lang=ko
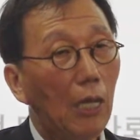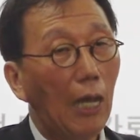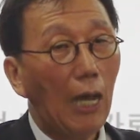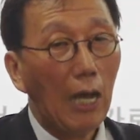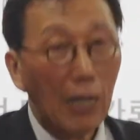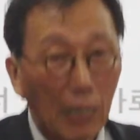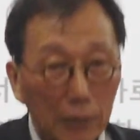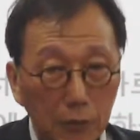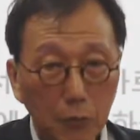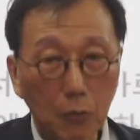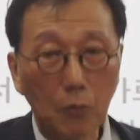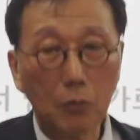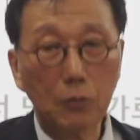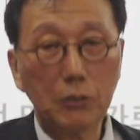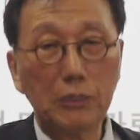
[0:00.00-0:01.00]
한
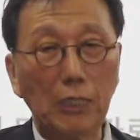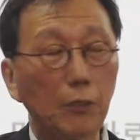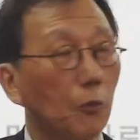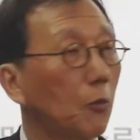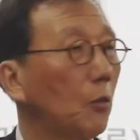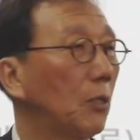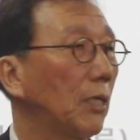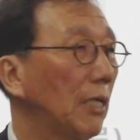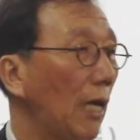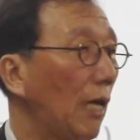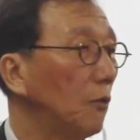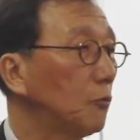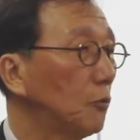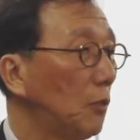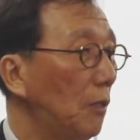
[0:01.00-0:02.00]
가지도 제대로 이렇게
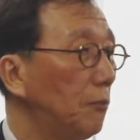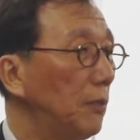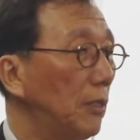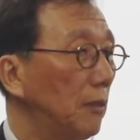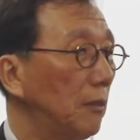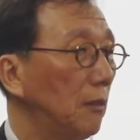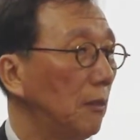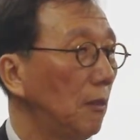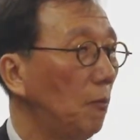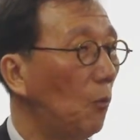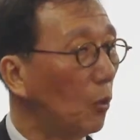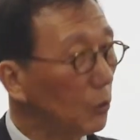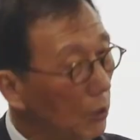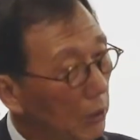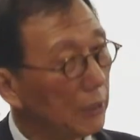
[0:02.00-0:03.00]
할 수가 없는,
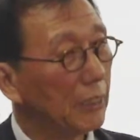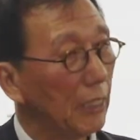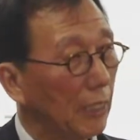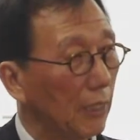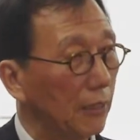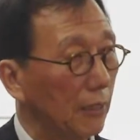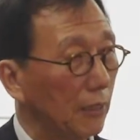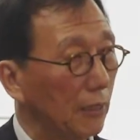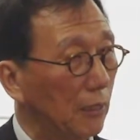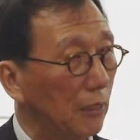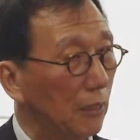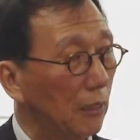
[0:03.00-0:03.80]
모든 걸 챙겨야 되니까.